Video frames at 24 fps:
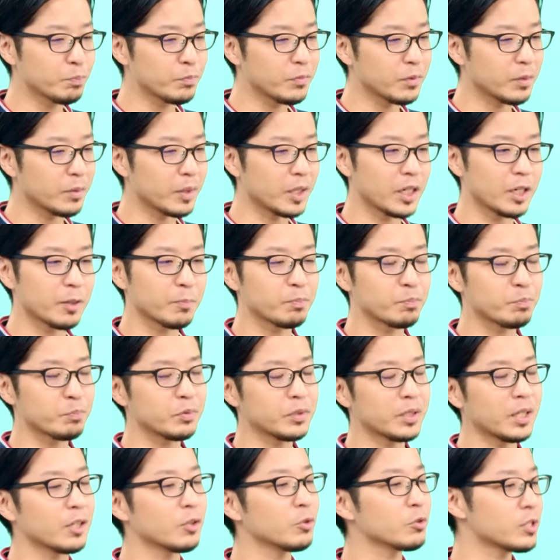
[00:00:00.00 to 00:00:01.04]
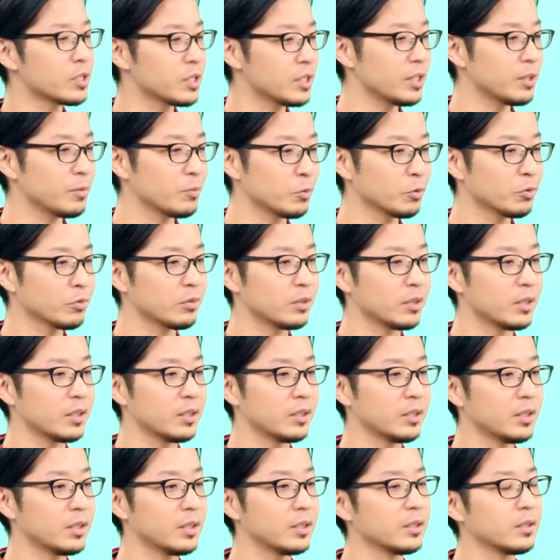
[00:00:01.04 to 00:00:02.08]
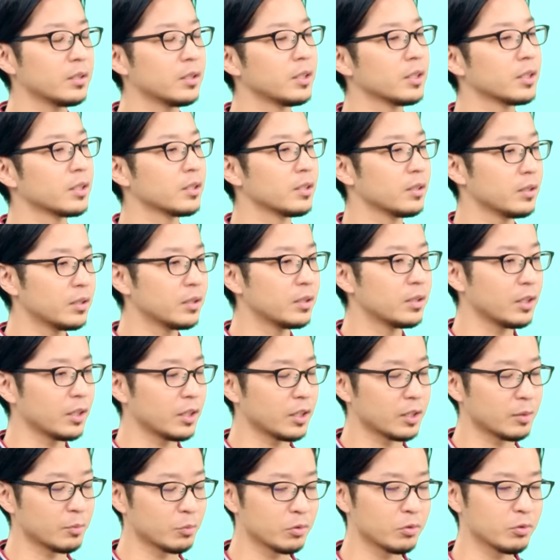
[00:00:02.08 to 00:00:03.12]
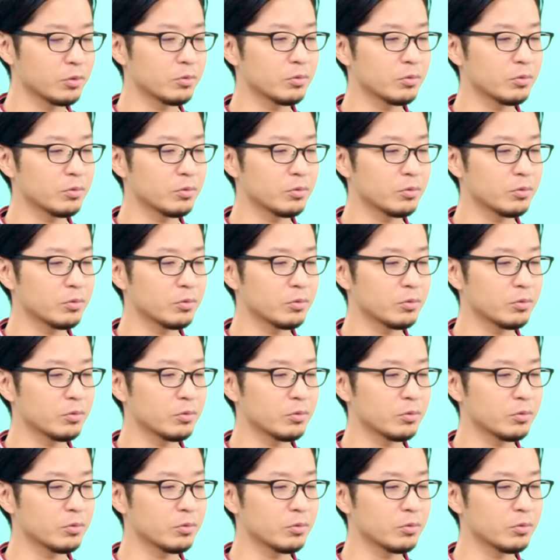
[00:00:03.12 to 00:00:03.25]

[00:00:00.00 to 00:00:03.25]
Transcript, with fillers: ラップ楽しいもっとやりたいってなってからも